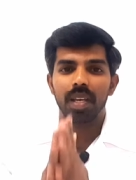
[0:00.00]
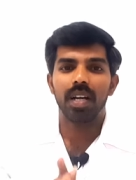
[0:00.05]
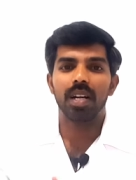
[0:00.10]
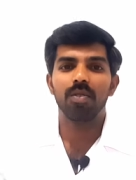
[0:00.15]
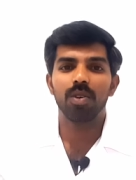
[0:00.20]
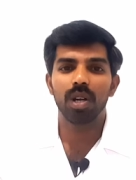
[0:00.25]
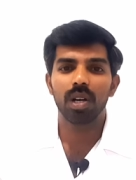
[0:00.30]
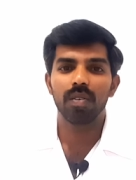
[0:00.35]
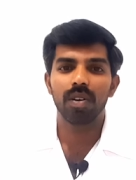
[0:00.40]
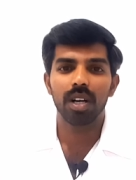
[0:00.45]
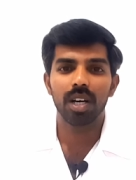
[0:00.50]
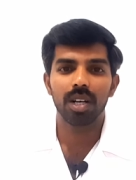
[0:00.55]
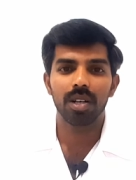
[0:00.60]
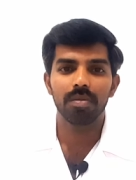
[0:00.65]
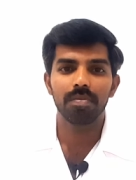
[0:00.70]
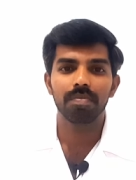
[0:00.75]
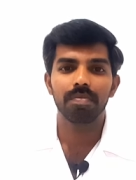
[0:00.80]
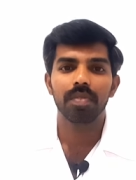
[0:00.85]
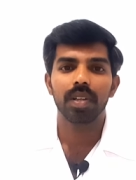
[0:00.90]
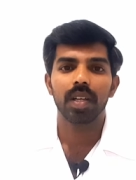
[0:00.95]
அனைவருக்கும்
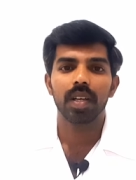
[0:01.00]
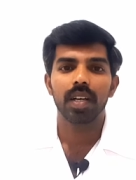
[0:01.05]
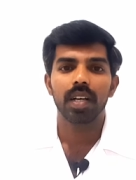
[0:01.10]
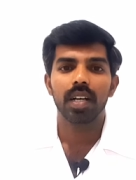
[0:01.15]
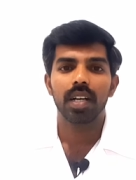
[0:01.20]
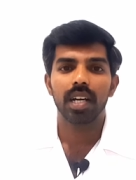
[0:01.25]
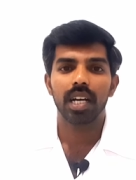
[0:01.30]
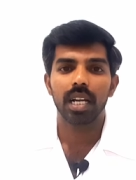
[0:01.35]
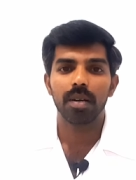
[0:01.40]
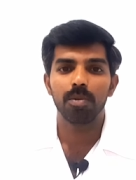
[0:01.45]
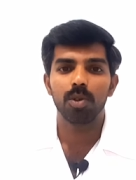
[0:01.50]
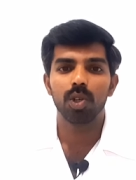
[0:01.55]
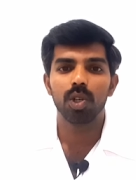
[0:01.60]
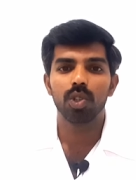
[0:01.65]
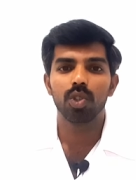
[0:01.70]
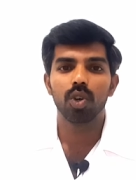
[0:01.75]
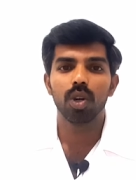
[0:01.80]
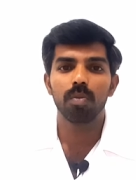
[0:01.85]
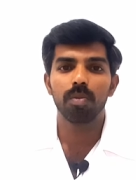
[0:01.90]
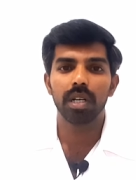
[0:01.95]
வணக்கம் இன்றைக்கி நம்ம வந்து
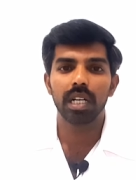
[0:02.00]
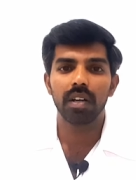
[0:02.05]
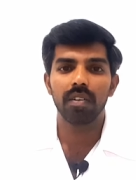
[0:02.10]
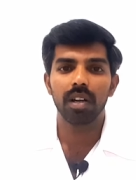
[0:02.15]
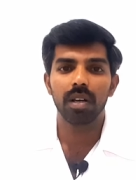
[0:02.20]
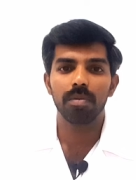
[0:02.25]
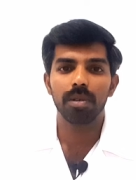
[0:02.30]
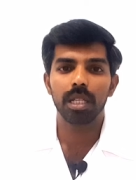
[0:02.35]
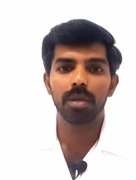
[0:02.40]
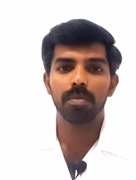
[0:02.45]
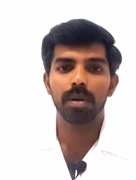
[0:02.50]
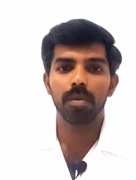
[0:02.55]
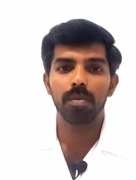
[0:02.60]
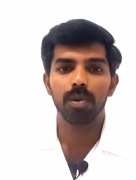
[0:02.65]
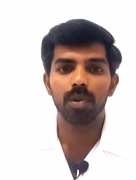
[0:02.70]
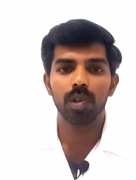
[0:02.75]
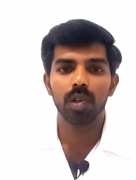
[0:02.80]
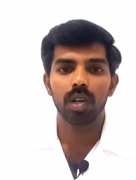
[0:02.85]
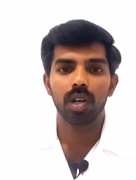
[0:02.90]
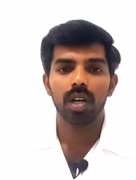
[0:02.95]
தோள்பட்டை வழி பற்றி
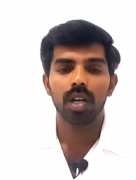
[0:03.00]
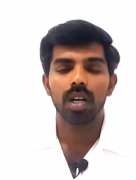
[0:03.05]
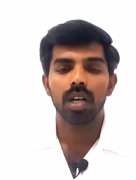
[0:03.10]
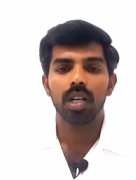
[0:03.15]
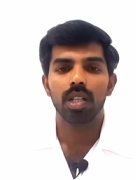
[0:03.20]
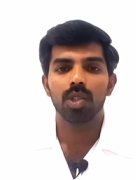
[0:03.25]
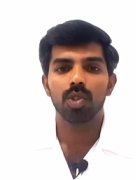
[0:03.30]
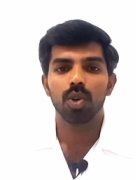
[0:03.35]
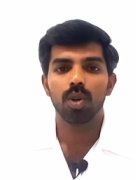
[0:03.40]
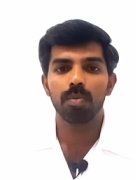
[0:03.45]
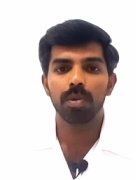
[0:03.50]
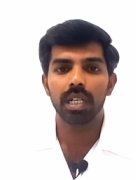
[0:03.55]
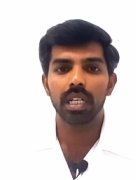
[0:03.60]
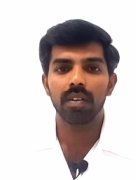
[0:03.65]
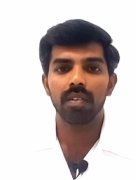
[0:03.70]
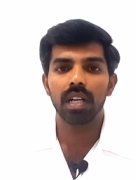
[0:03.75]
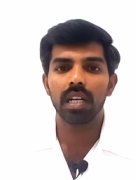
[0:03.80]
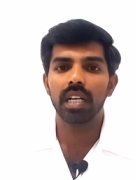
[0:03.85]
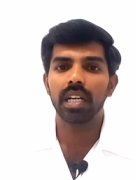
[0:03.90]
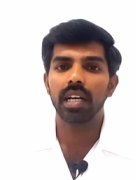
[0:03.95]
பார்ப்போம் தோள்பட்டை
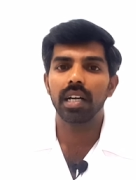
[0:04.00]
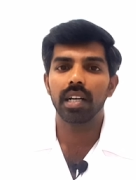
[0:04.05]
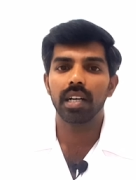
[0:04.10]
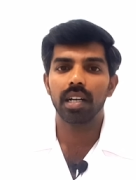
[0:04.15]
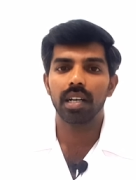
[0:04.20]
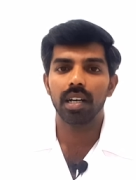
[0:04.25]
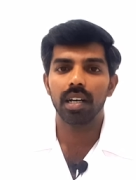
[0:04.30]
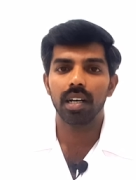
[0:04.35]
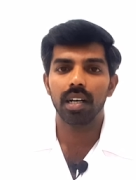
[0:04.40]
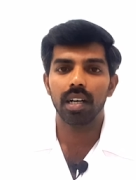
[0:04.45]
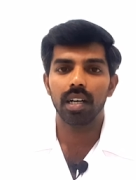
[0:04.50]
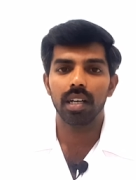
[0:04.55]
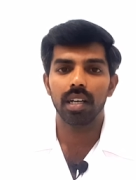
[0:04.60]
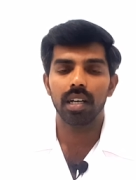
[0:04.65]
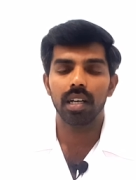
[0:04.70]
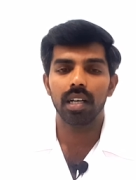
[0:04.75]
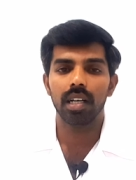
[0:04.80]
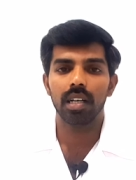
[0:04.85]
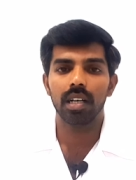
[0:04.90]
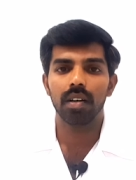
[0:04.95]
வழினா என்ன
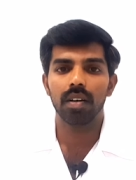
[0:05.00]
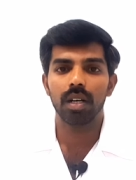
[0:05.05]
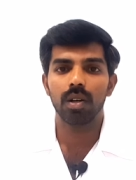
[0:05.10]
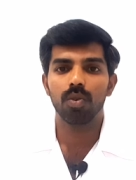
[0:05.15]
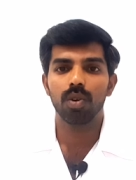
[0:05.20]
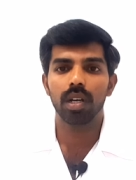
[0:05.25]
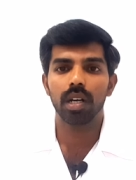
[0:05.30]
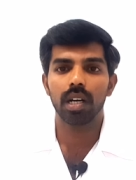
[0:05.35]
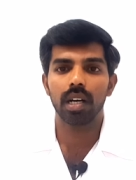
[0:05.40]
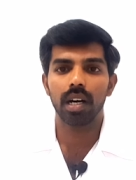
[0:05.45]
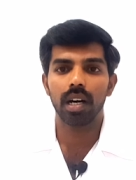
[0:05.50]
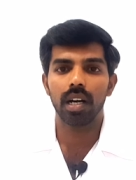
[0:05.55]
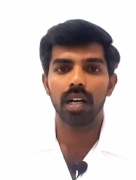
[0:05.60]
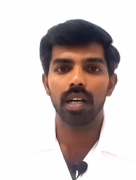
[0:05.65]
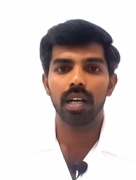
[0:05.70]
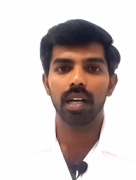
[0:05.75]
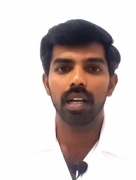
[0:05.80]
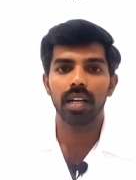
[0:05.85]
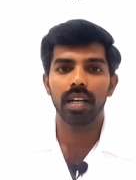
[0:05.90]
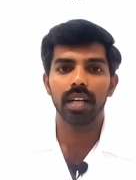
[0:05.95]
அது வரக்கூடிய
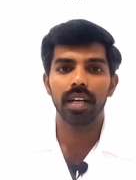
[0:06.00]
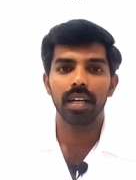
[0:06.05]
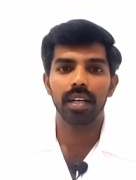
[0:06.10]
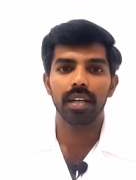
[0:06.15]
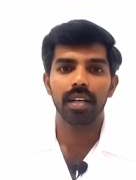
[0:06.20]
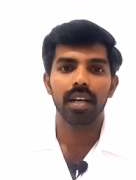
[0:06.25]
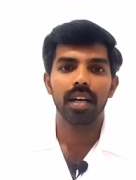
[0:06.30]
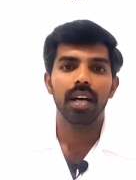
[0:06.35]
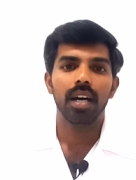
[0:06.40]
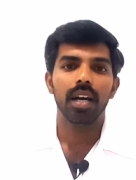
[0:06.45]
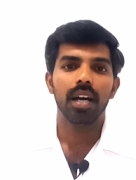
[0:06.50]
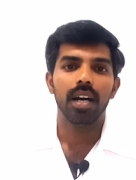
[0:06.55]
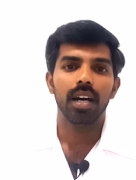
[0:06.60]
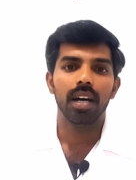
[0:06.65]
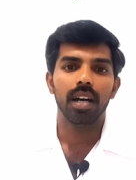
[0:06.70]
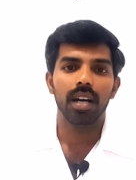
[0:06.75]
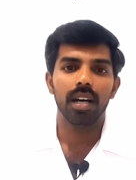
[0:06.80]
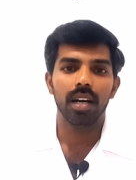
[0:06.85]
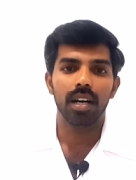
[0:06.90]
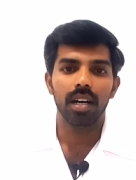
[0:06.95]
காரணங்கள் என்ன
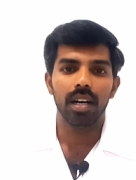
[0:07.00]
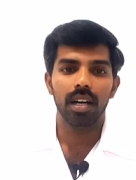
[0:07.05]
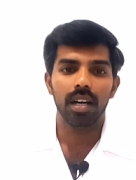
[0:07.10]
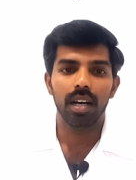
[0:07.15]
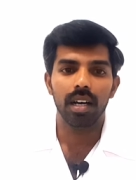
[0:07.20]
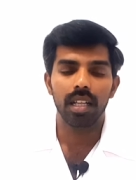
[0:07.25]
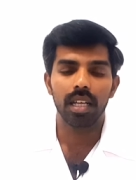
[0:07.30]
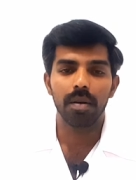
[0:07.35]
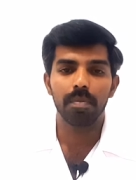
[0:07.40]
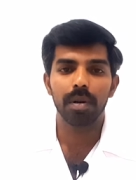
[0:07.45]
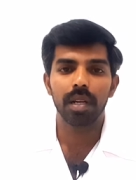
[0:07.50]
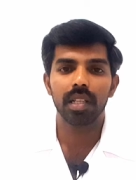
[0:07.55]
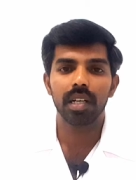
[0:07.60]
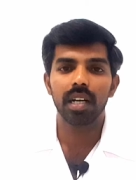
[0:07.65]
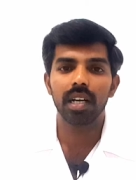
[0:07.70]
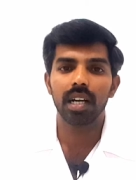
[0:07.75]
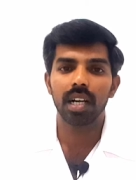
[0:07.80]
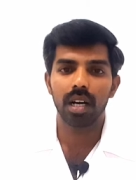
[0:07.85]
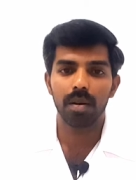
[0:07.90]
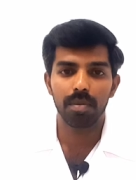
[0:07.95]
அதை எப்படி
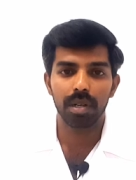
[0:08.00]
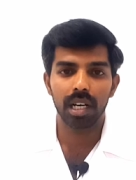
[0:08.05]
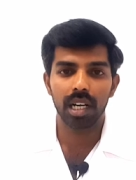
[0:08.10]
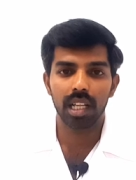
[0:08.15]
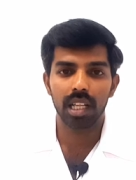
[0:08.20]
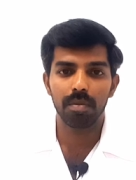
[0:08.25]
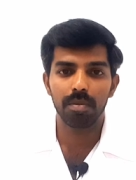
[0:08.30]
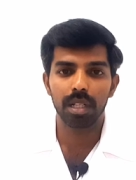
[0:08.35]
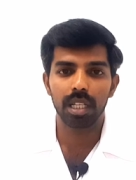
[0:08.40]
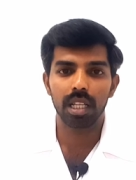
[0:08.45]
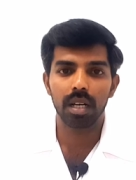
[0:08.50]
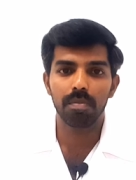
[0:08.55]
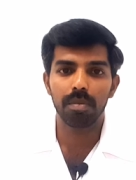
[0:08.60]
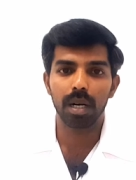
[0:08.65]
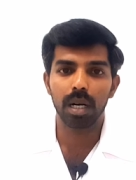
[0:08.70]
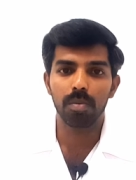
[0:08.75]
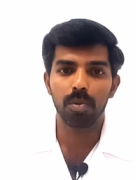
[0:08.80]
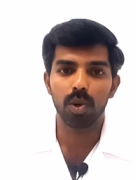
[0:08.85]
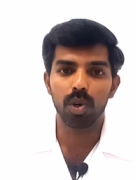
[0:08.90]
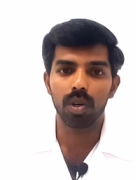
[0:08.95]
தடுக்கலாம் அப்படிங்கிறத பற்றி தான்
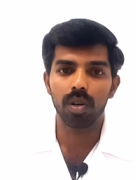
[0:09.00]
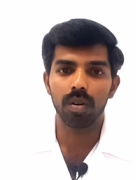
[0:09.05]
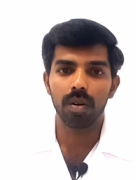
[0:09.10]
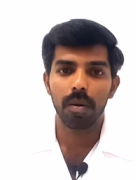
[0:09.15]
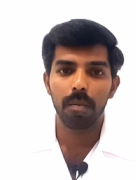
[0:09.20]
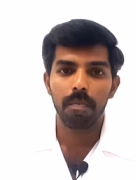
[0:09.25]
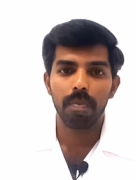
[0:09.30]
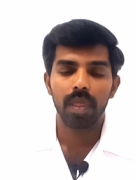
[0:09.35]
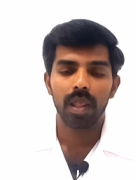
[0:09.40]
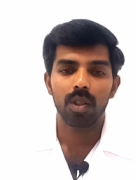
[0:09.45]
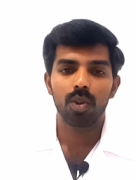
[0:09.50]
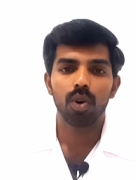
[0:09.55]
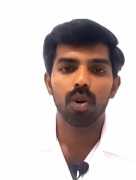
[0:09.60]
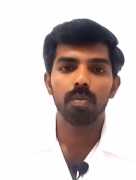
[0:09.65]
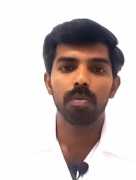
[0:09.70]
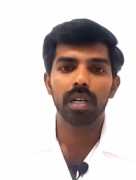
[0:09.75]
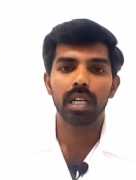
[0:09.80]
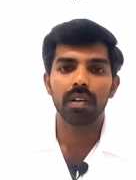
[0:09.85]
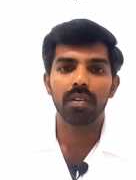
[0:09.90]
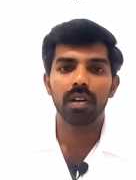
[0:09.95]
பார்க்க போகிறோம்
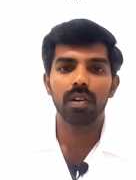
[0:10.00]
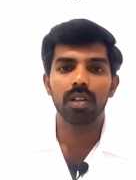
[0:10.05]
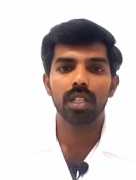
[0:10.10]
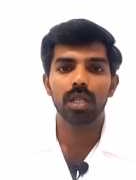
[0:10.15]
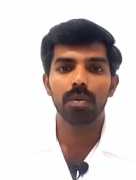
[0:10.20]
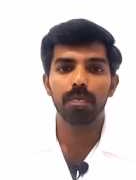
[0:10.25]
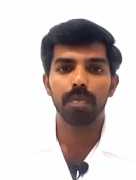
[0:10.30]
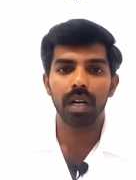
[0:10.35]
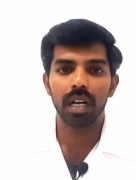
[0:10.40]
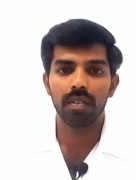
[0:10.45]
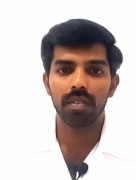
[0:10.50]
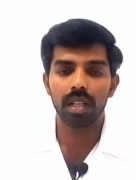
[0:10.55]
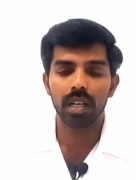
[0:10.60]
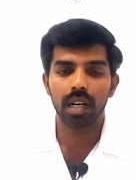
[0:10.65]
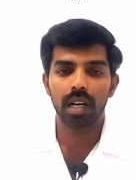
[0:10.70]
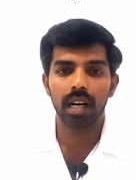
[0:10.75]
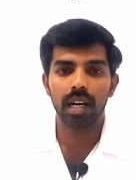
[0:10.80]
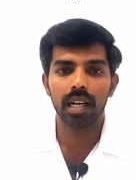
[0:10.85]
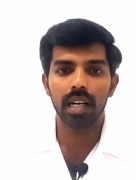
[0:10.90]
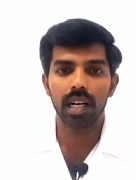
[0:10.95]
தோள்பட்டை வலி வந்து பலவித
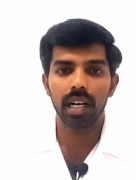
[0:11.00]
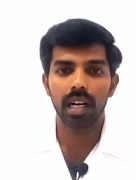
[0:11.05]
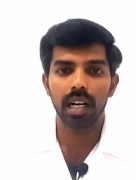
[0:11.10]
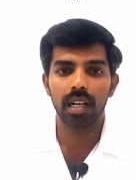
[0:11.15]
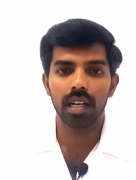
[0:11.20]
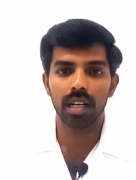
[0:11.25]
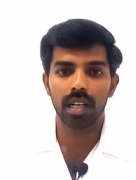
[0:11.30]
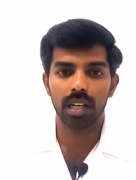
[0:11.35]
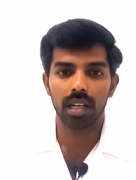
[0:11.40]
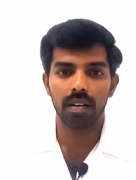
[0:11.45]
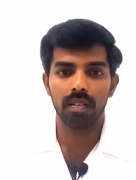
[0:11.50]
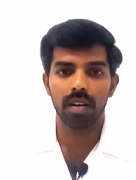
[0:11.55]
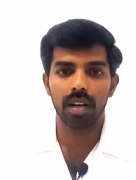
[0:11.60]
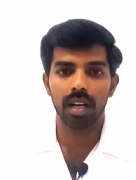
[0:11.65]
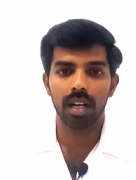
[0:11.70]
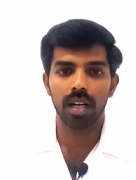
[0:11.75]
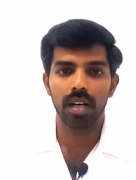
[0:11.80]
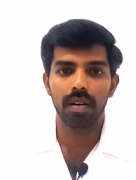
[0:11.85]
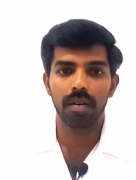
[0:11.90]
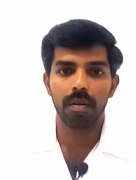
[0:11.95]
காரணங்களால்
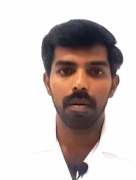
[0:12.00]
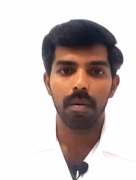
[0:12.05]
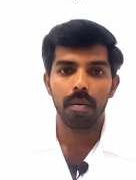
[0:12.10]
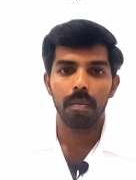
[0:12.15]
வரலாம்